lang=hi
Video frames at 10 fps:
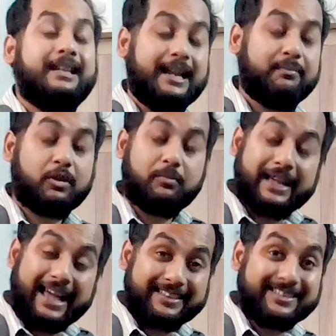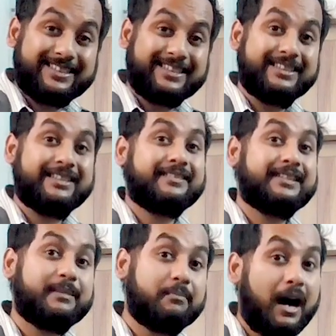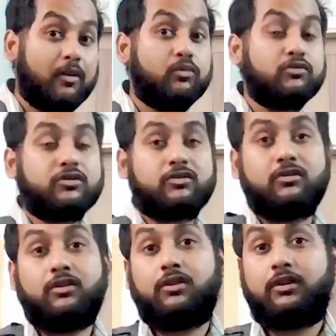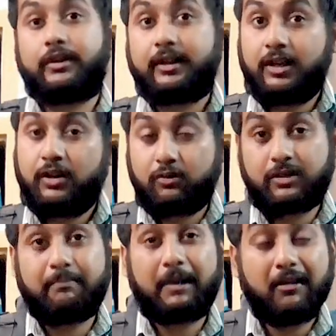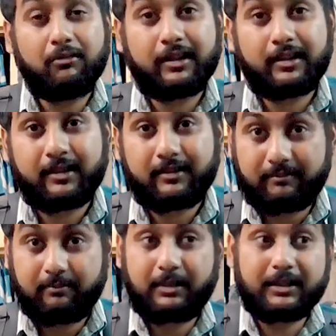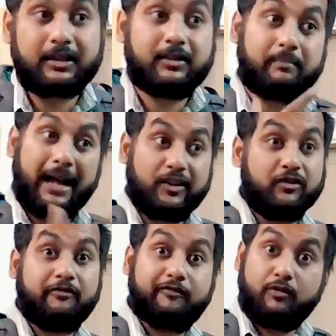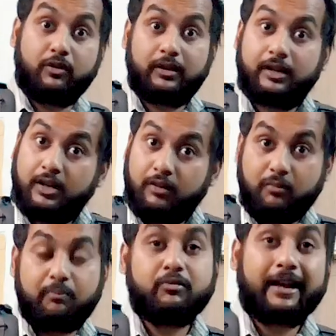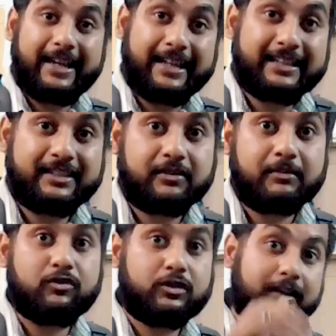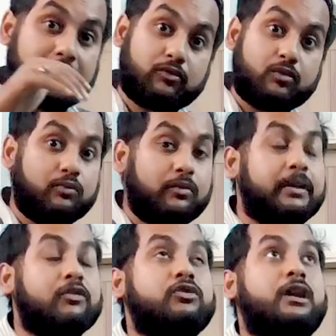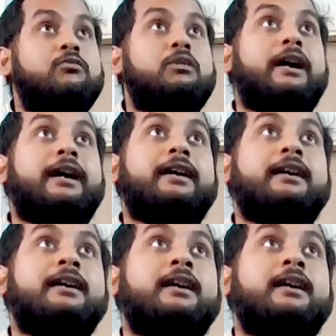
लैपटॉप के एक्सेसरीज जैसे कि माउस और उसका पावर बटन माइक्रोफोन वो पूरा एक ही चीज़ में घुसाता हूँ तो वो भी घुसा हुआ है